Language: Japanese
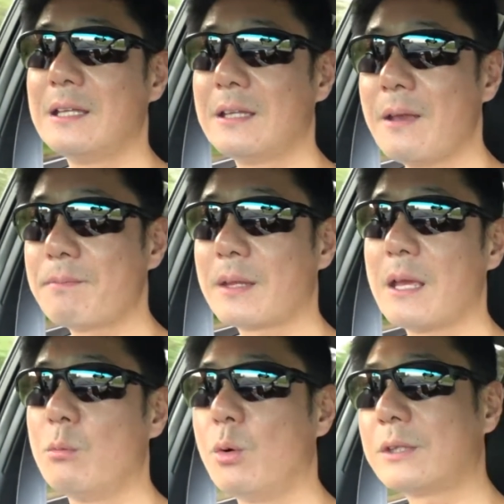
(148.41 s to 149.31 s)
で
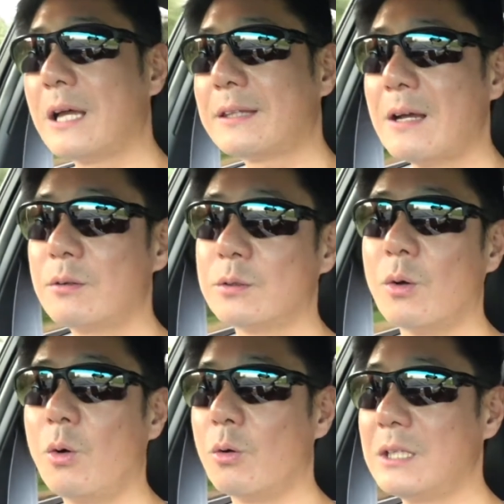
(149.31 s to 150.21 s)
ウォータータンクの
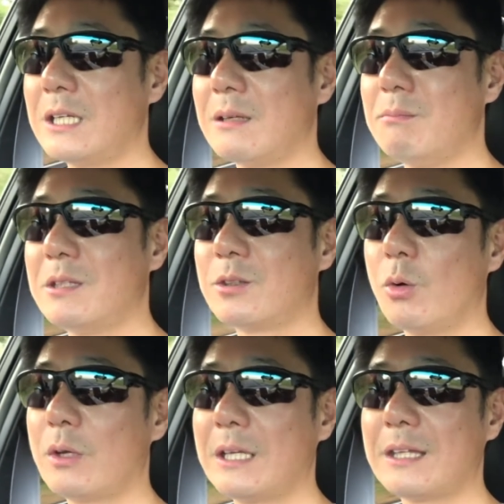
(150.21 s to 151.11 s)
方に水
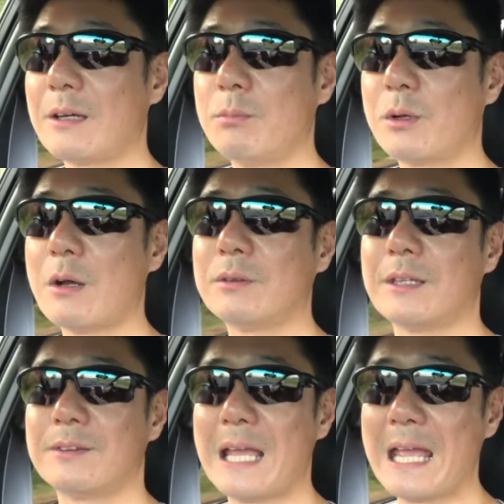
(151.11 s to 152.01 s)
を入れてもらうん
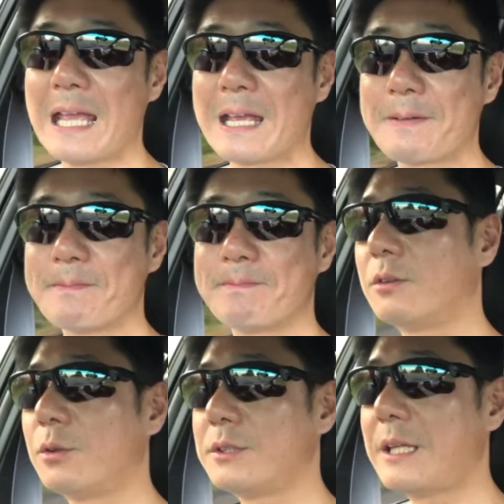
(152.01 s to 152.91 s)
ですね
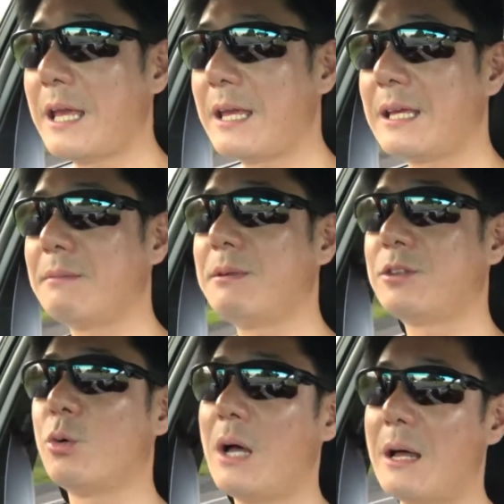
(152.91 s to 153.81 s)
そして
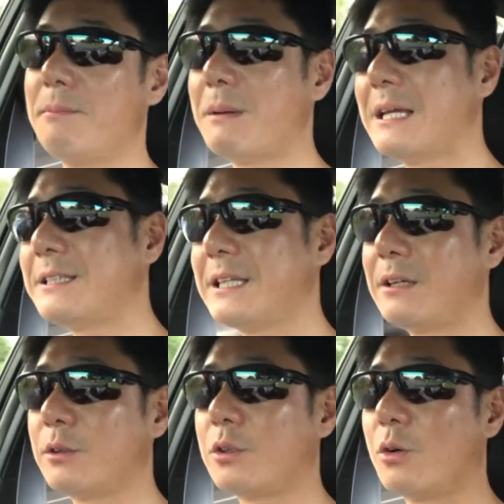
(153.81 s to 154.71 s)
水を販売して
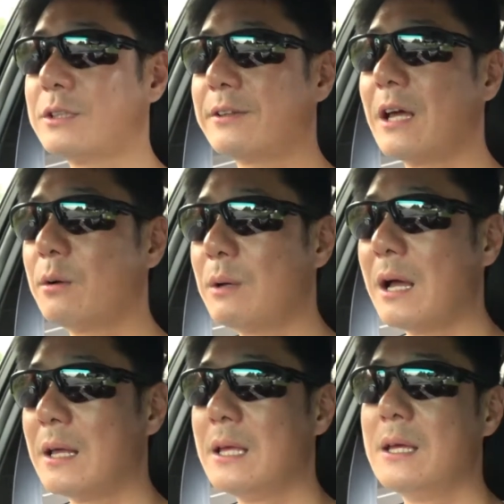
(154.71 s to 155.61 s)
いる業者さん
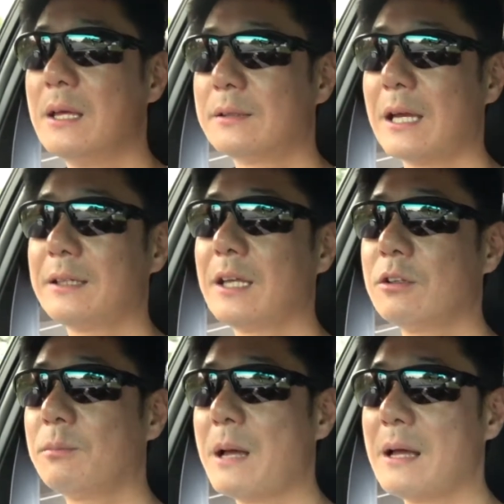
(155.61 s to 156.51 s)
は大抵
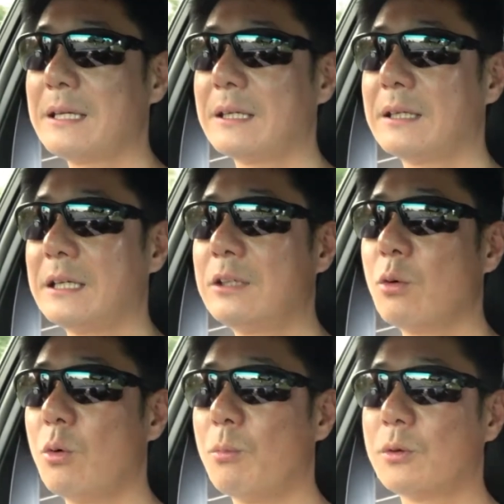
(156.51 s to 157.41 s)
の場合井戸
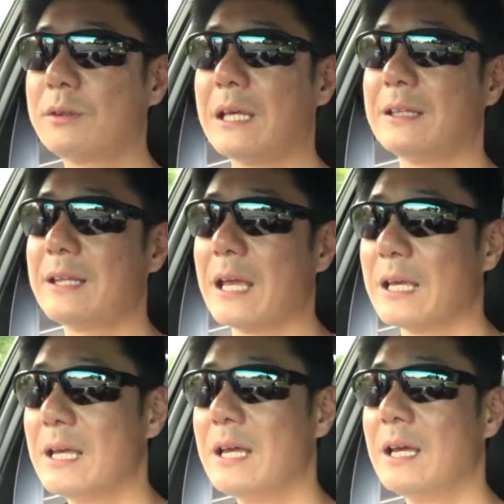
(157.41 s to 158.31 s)
を持っていて
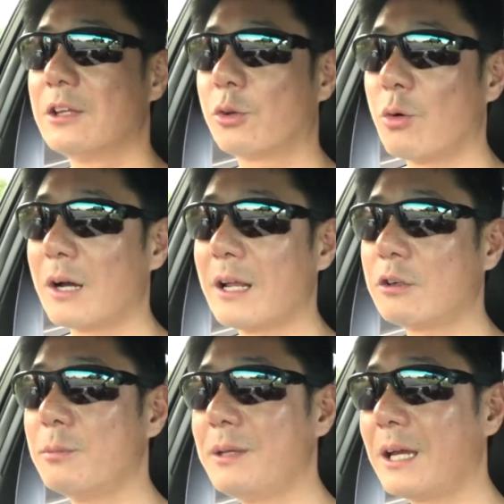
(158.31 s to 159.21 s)
そこから
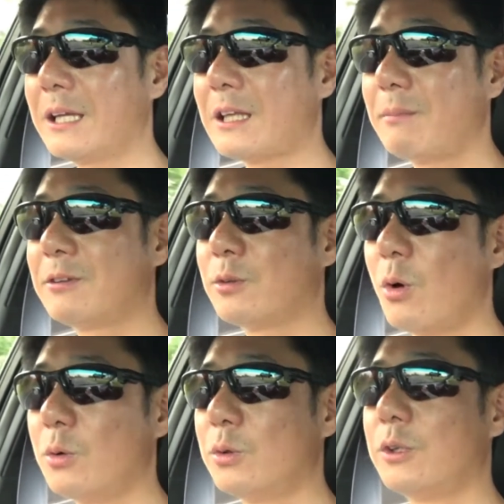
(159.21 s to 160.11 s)
汲み上げた水
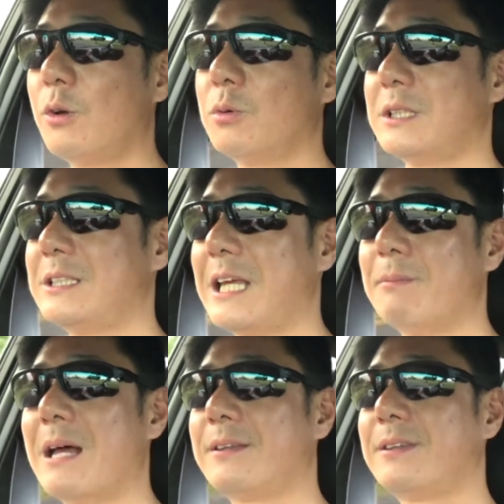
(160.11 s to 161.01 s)
を売るようにしてい
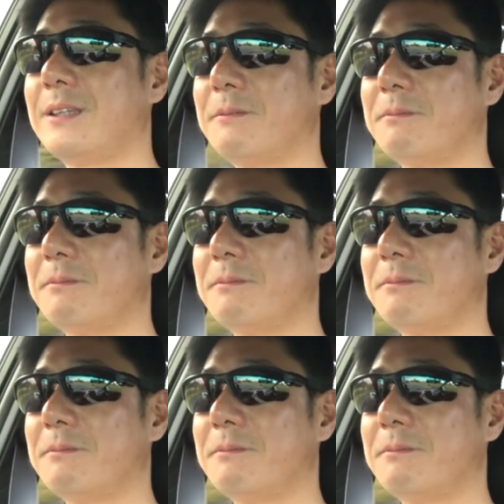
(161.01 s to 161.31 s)
ます